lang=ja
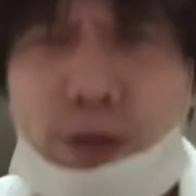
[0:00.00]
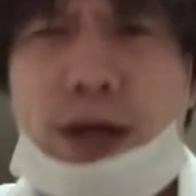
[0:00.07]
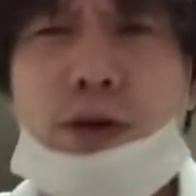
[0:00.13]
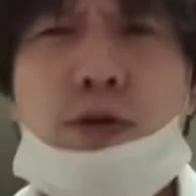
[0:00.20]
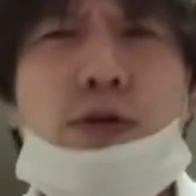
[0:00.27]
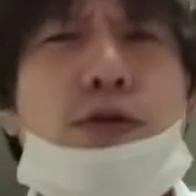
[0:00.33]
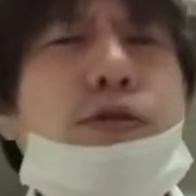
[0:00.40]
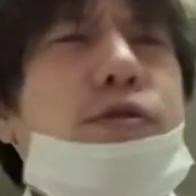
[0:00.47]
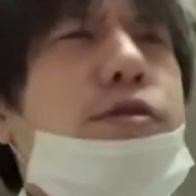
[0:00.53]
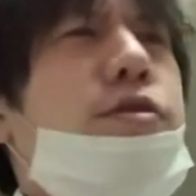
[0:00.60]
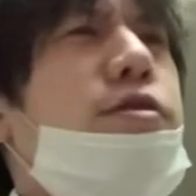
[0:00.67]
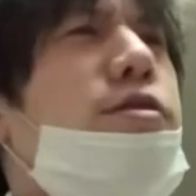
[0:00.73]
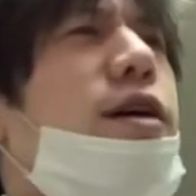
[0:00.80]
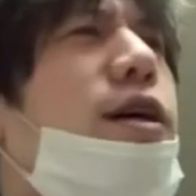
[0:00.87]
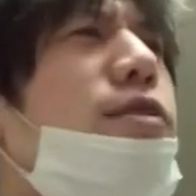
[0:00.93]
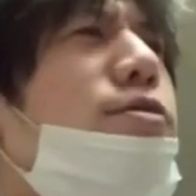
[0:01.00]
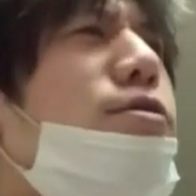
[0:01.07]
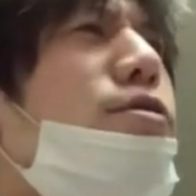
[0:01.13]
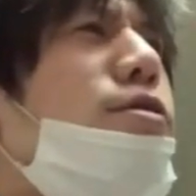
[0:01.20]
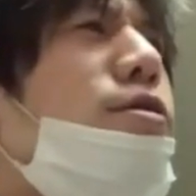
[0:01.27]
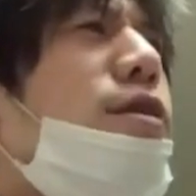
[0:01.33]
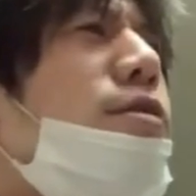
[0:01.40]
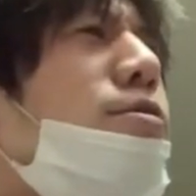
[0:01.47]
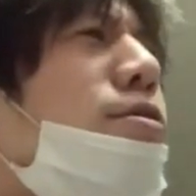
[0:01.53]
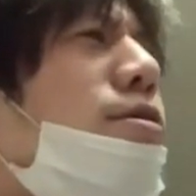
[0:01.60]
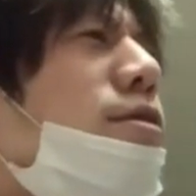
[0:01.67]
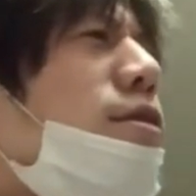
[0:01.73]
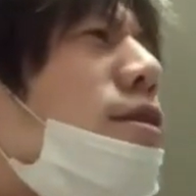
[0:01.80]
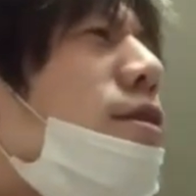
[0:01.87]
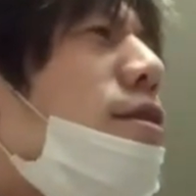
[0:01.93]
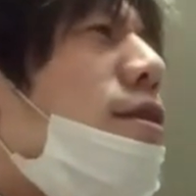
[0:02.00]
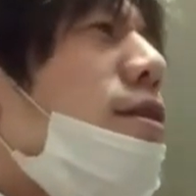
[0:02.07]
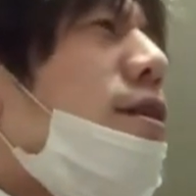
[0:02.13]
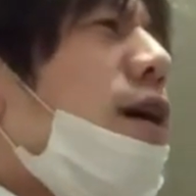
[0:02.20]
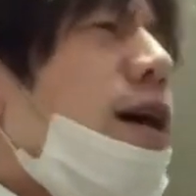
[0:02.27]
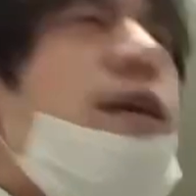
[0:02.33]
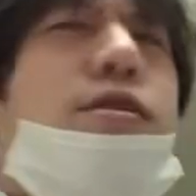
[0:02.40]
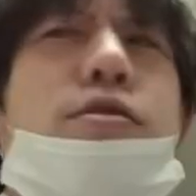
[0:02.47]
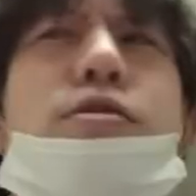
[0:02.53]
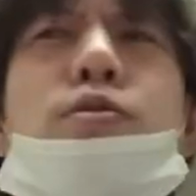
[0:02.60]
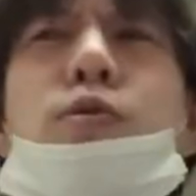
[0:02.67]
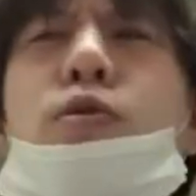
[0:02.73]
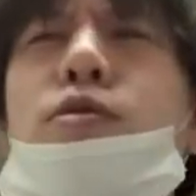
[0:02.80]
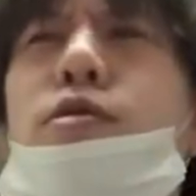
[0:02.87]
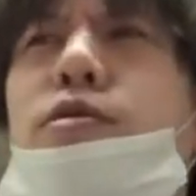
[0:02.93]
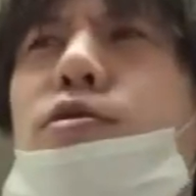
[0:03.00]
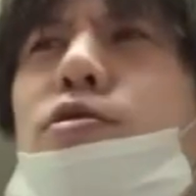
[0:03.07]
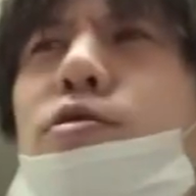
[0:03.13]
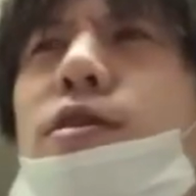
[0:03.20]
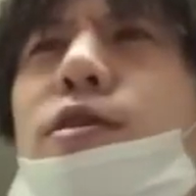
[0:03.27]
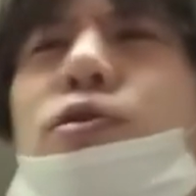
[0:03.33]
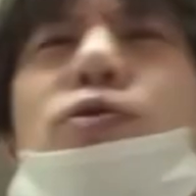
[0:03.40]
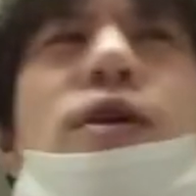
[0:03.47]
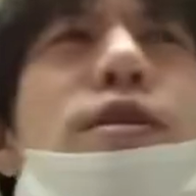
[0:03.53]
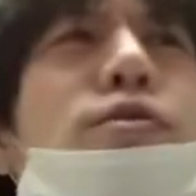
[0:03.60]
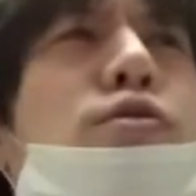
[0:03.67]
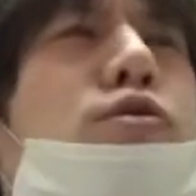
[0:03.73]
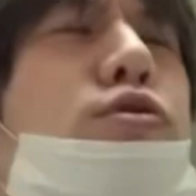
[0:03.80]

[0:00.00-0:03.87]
まあこういうあのー、あのーありがとうございますでも本当にね今日はあの手